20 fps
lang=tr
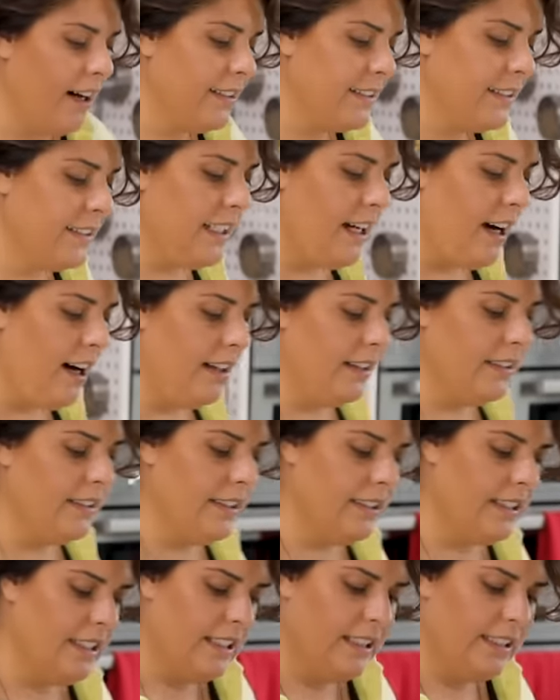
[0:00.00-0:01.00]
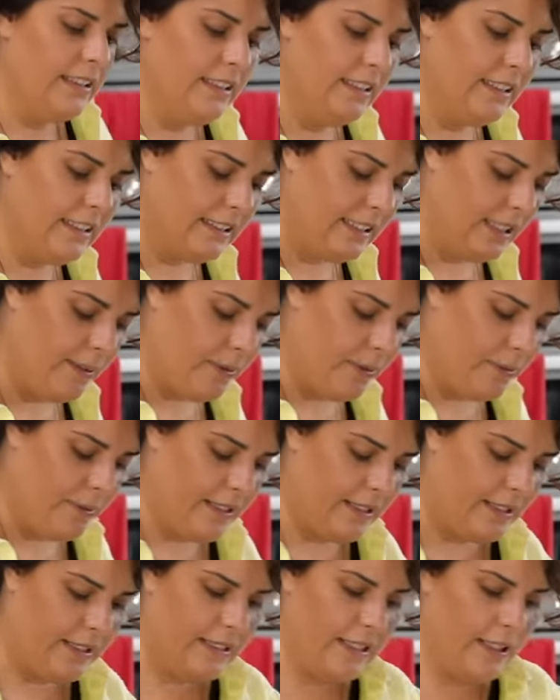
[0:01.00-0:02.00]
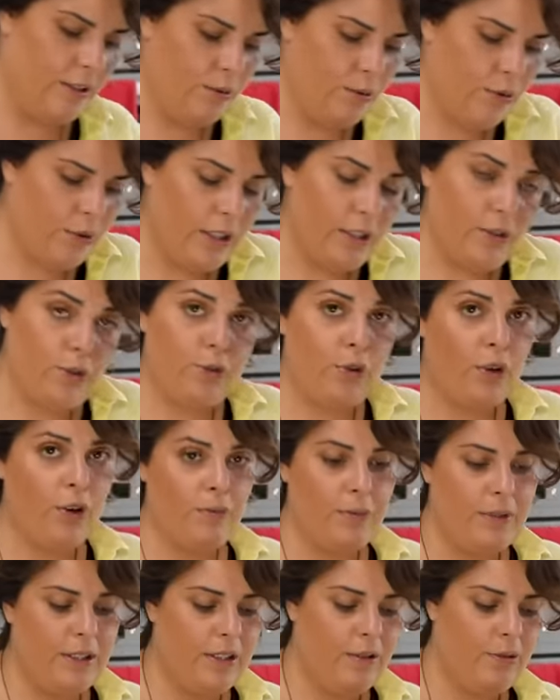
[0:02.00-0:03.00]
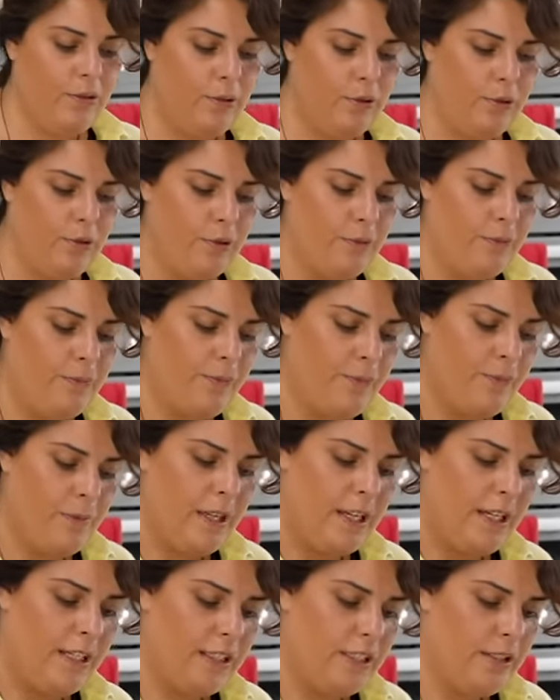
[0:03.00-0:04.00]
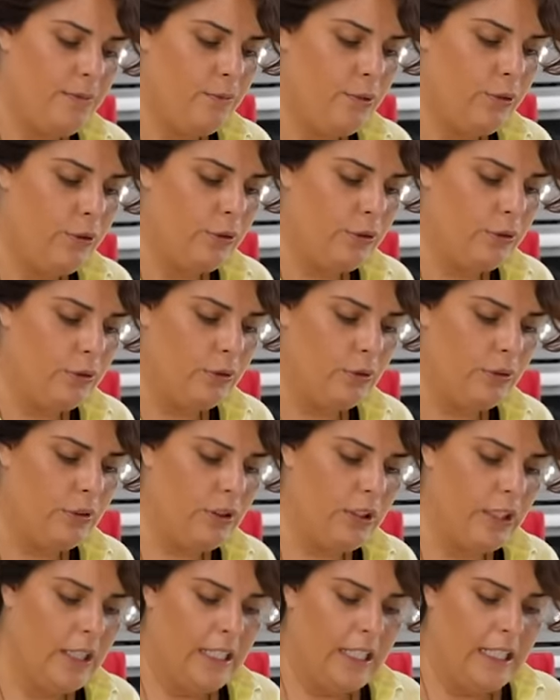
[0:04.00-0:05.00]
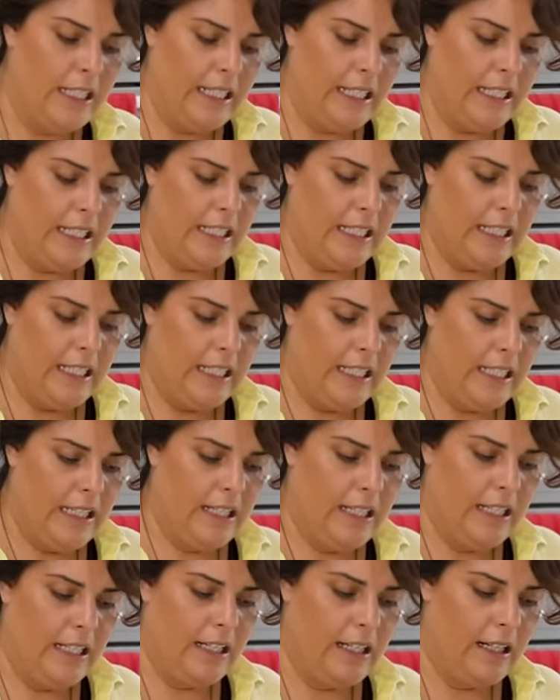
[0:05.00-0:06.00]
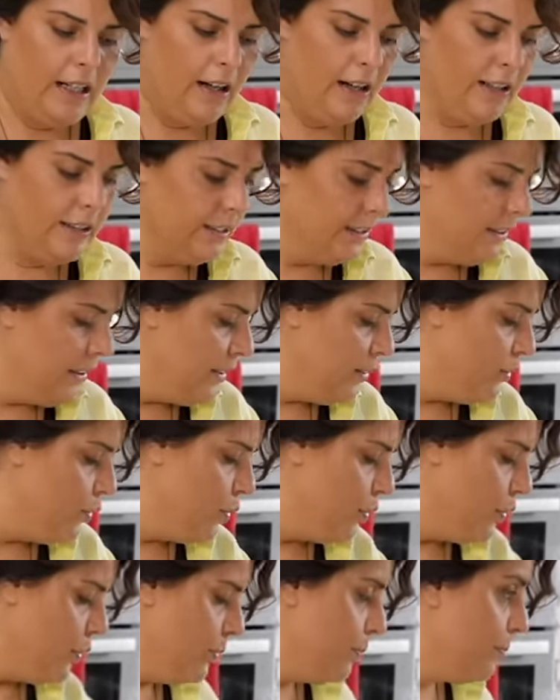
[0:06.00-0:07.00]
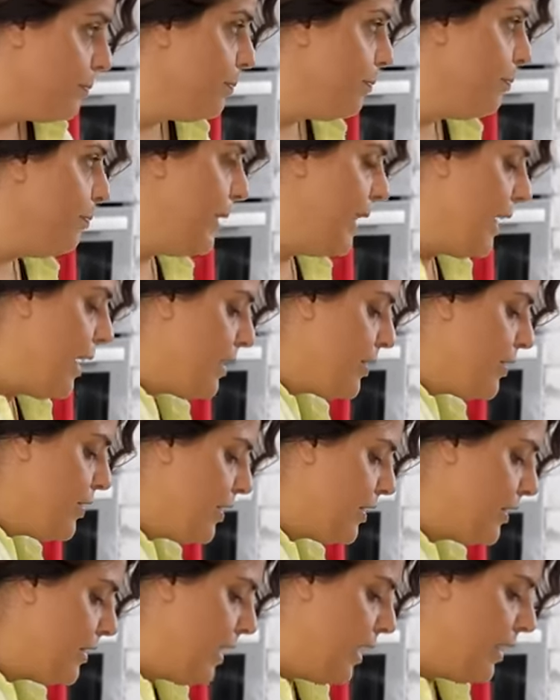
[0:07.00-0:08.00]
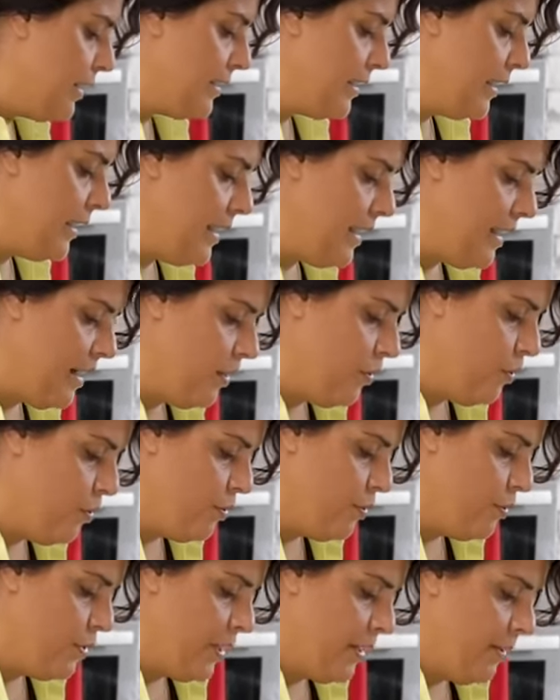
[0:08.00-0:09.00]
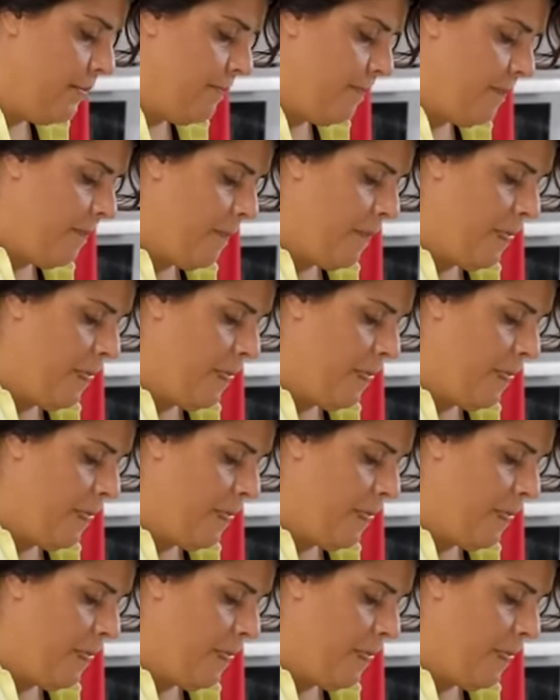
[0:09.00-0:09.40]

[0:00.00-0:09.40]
az yağlı nasıl yapabiliriz diye düşünerek şöyle bir şey düşündüm. Şimdi şunun altını açıyorum. Birazcık daha tereyağı koyacağım.